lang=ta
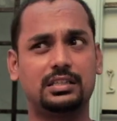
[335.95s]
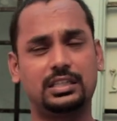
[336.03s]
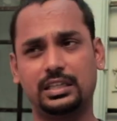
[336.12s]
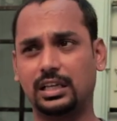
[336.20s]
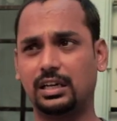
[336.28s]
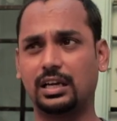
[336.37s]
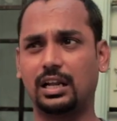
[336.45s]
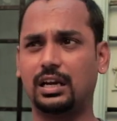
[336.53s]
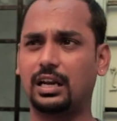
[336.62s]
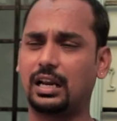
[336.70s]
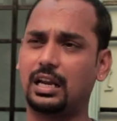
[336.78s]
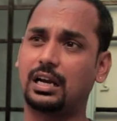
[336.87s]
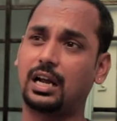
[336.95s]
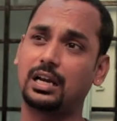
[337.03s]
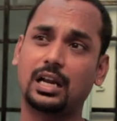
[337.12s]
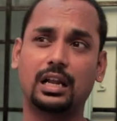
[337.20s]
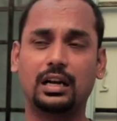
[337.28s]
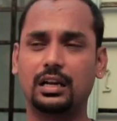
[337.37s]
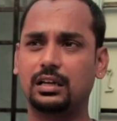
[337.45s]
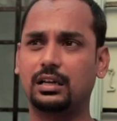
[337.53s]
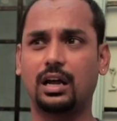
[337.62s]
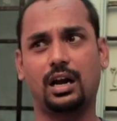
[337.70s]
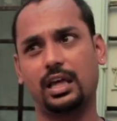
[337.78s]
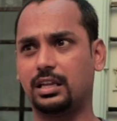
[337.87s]
சிக்கியிருக்காரு நிறைய கண்டனங்களுக்கு
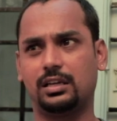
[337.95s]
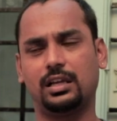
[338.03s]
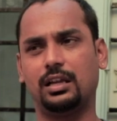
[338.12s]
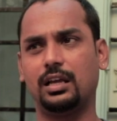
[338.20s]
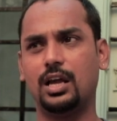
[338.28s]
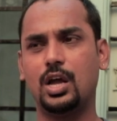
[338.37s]
ஆளாயிருக்கார்